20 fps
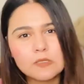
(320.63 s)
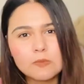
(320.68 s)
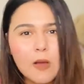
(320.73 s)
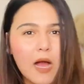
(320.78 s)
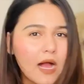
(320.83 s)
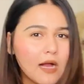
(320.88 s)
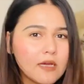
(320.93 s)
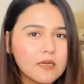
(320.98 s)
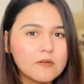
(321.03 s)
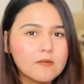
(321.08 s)

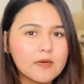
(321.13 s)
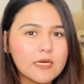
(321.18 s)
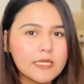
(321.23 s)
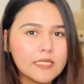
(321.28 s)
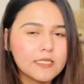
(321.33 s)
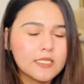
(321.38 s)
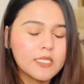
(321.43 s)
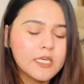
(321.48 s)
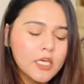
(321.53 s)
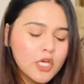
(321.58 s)
स्पा करवा
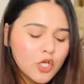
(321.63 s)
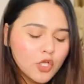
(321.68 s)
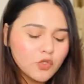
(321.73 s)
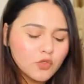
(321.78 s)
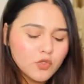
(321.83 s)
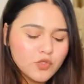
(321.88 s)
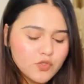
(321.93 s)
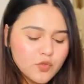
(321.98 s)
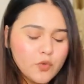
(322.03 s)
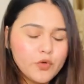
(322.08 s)
रही थी
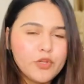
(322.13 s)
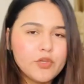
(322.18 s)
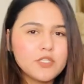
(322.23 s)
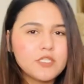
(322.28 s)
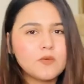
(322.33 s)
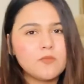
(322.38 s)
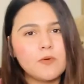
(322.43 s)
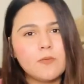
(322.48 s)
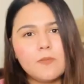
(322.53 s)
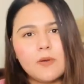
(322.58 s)
तो जूडियो
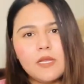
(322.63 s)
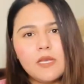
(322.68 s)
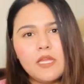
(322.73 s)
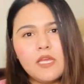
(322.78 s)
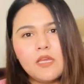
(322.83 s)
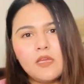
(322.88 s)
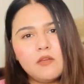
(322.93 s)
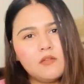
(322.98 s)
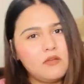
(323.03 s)
से मम्मा ने